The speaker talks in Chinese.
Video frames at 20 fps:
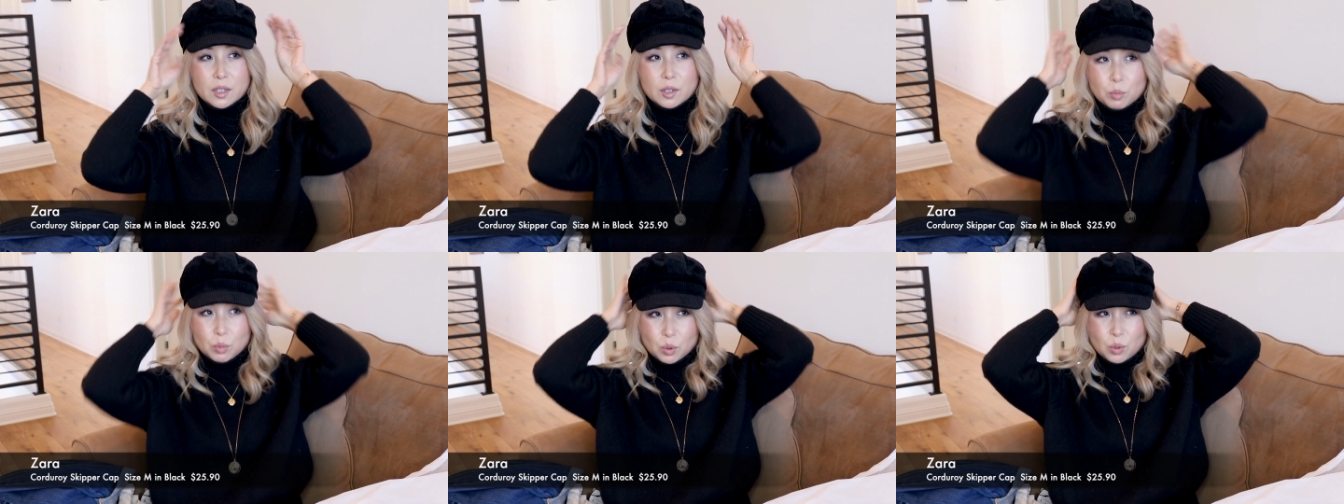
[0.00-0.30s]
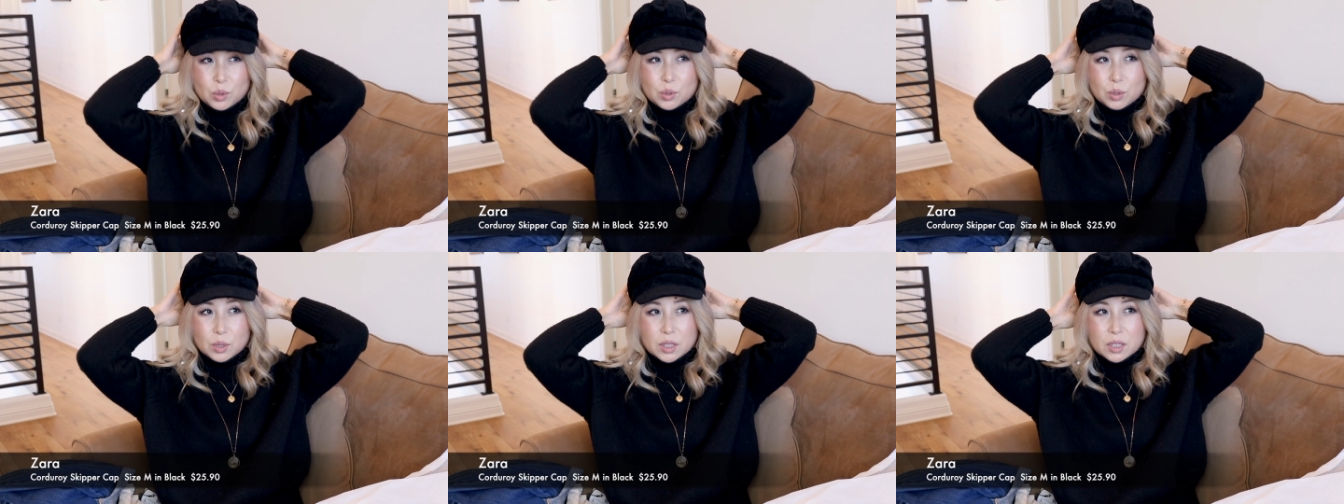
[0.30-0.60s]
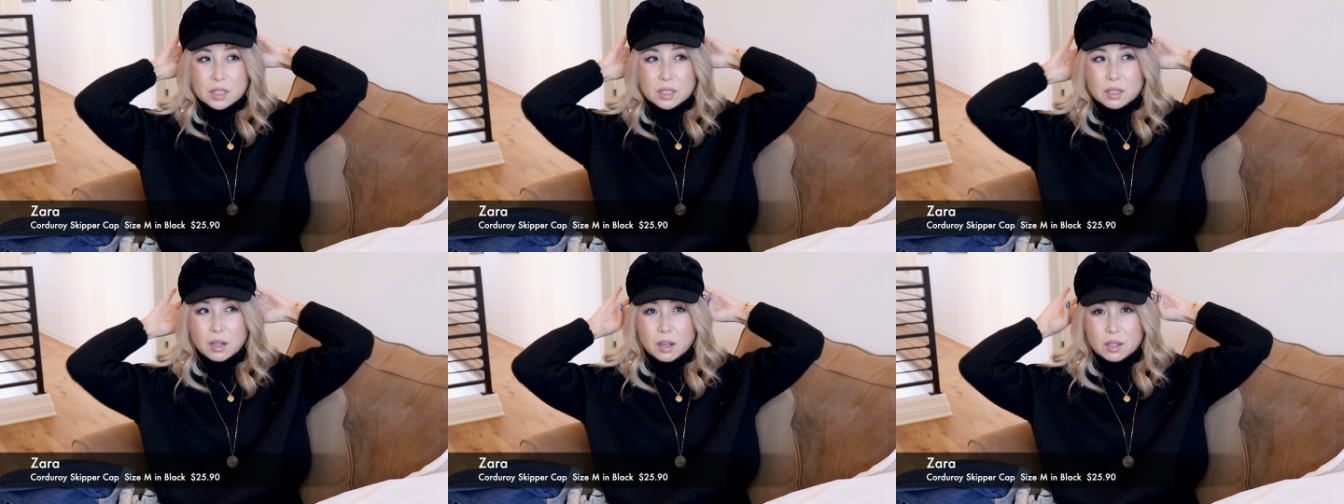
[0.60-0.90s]
不过我觉得
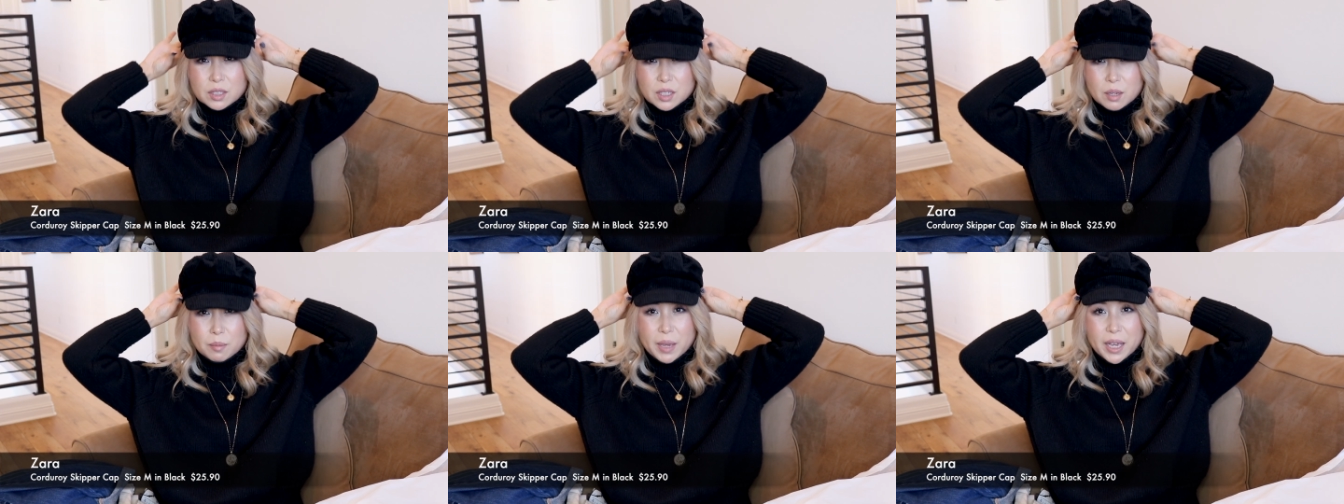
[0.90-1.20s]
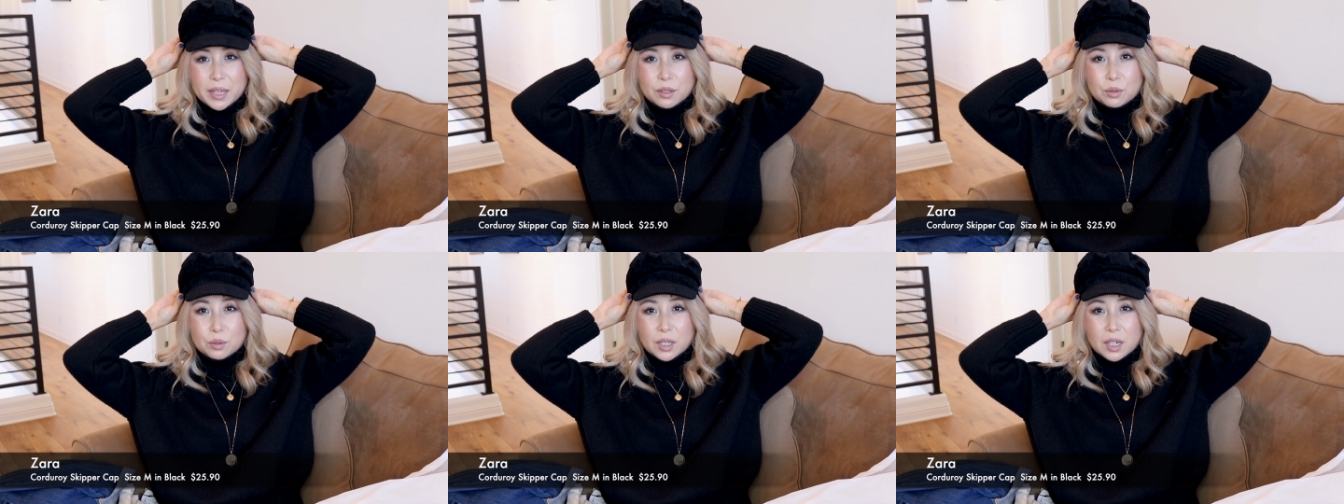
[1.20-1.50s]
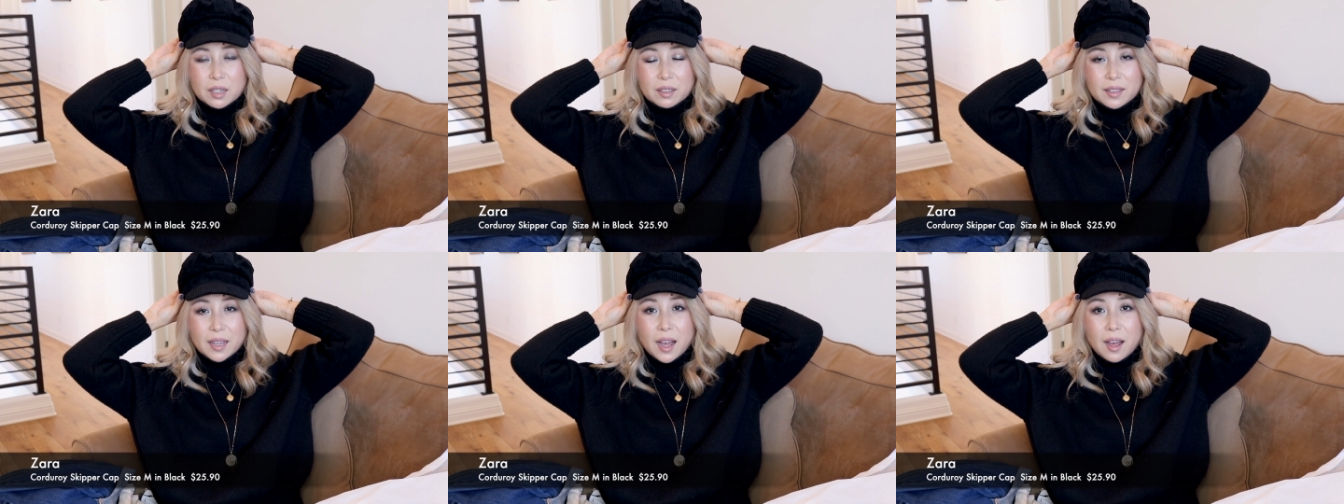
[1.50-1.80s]
这个好像买的有
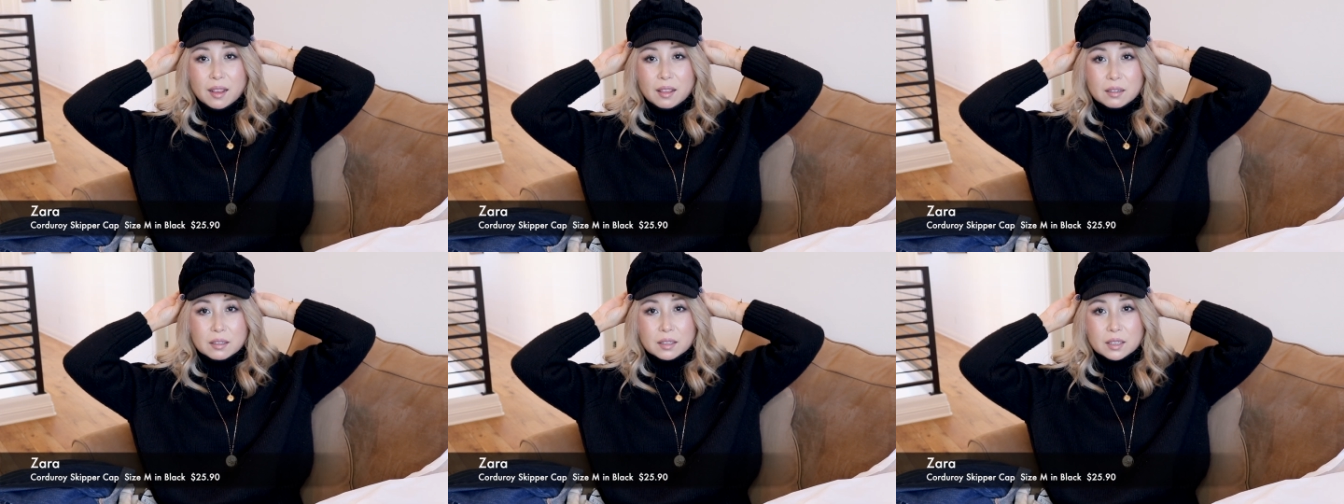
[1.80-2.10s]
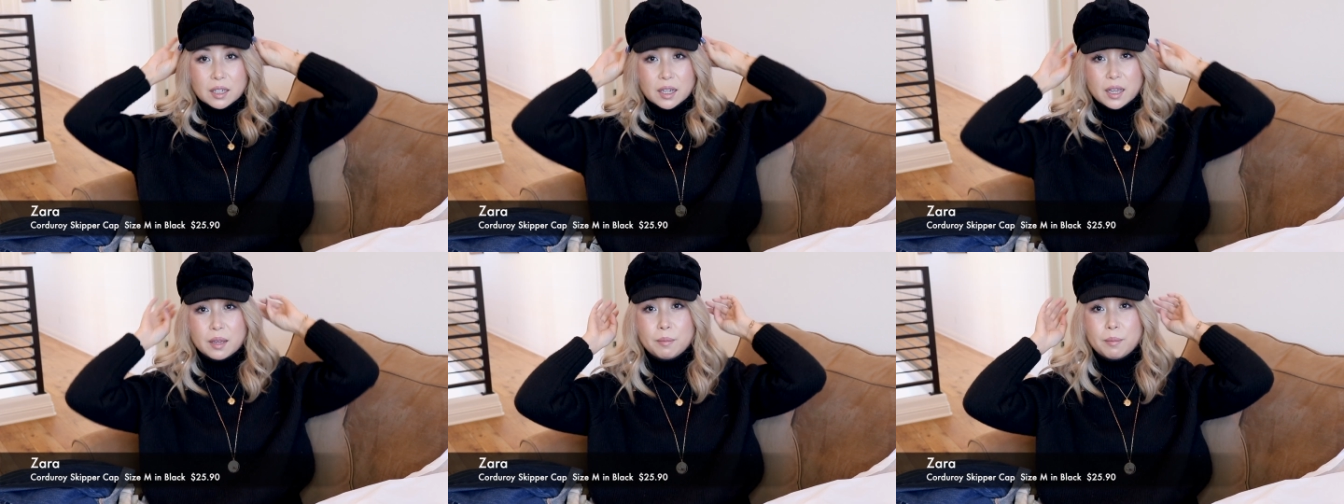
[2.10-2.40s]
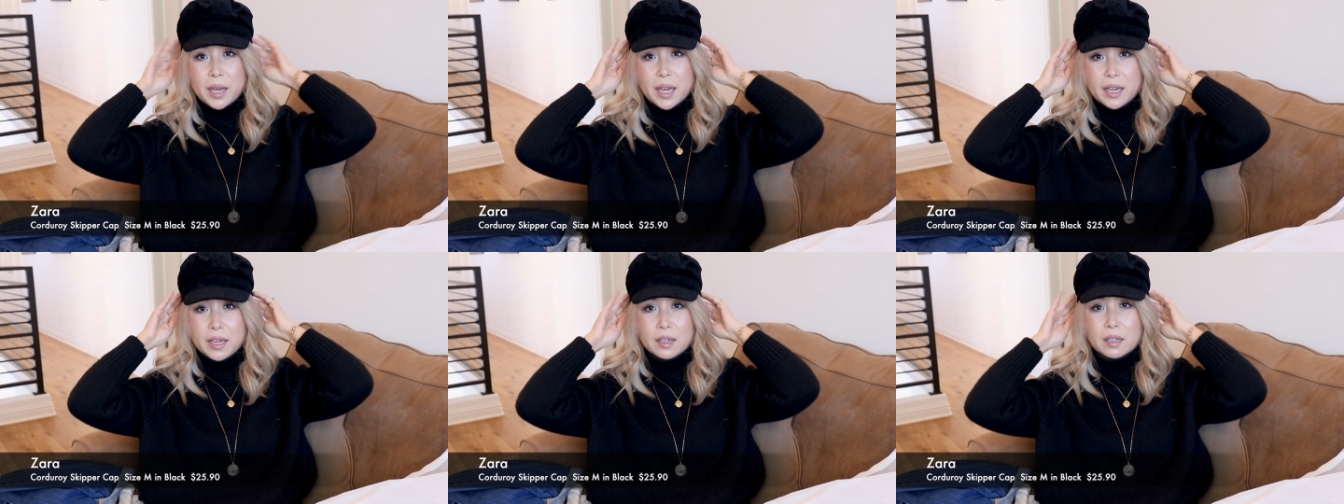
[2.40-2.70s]
点大了，应该
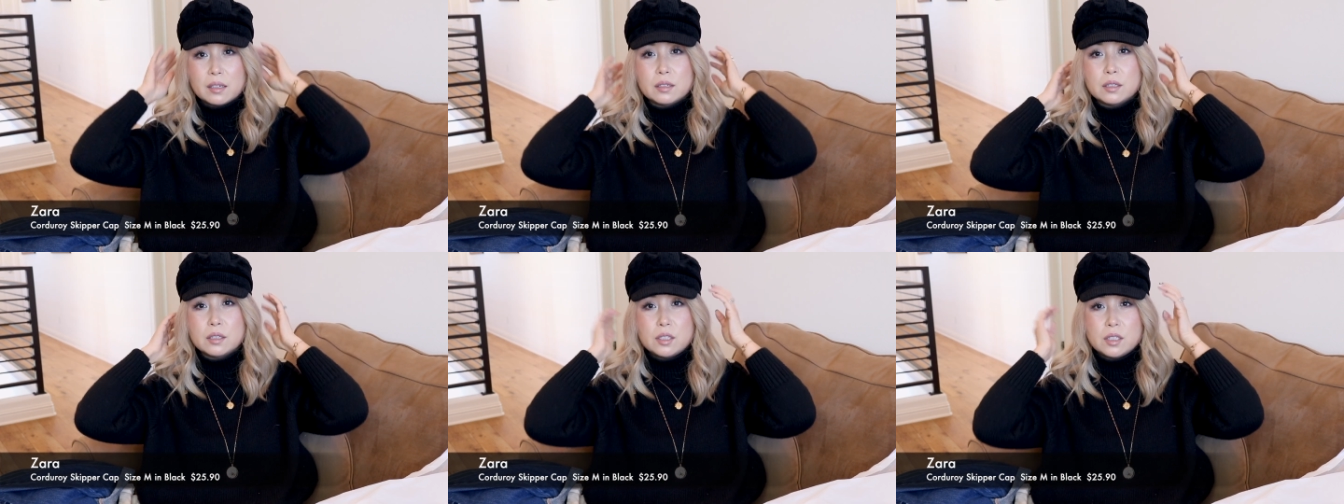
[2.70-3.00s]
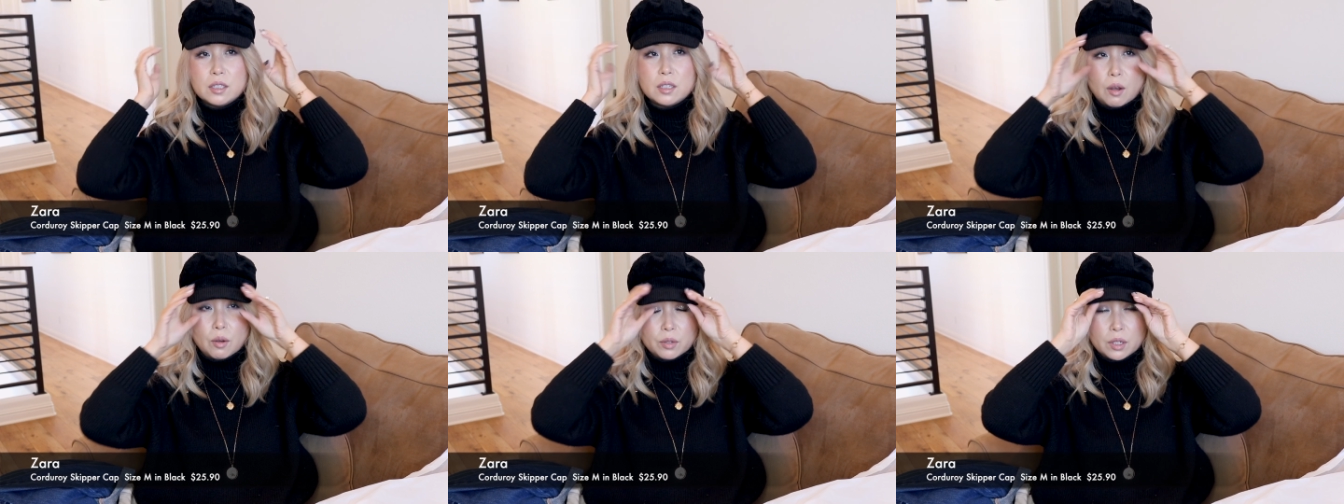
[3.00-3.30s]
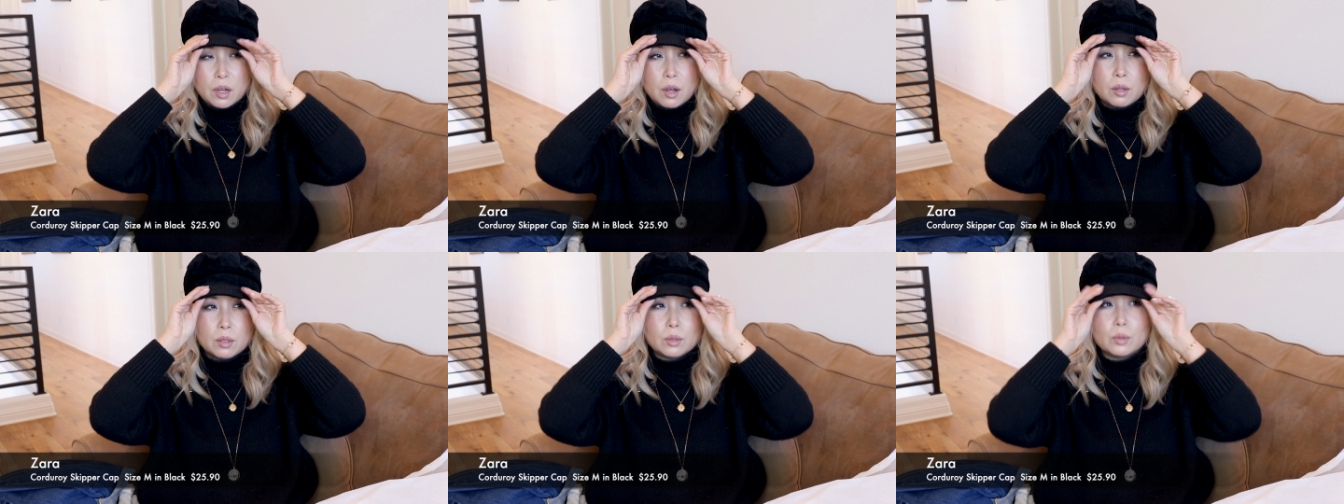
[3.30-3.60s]
买个小
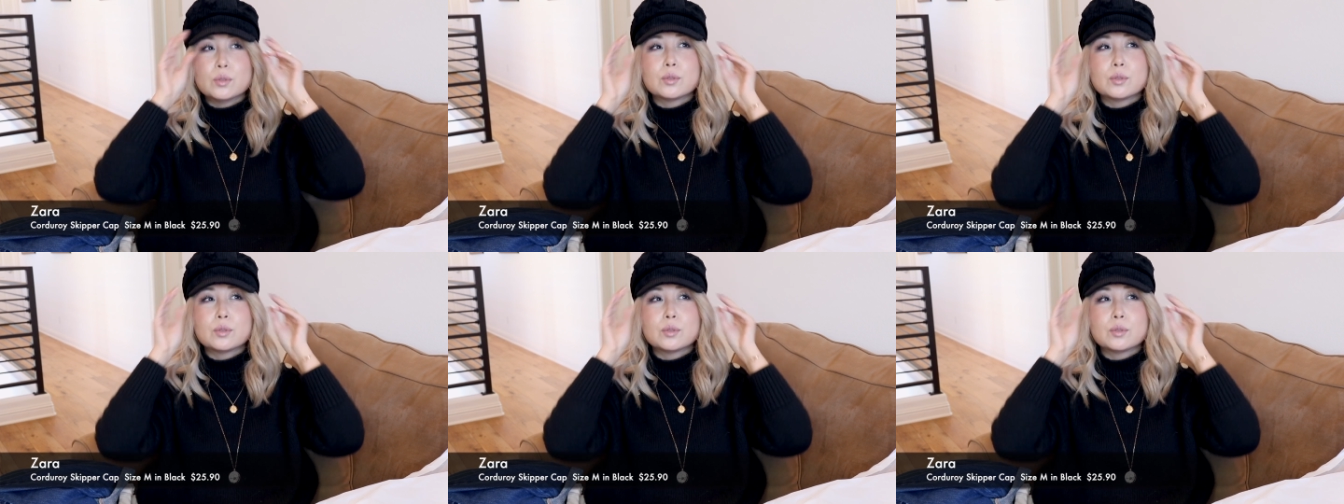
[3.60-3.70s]
一号的。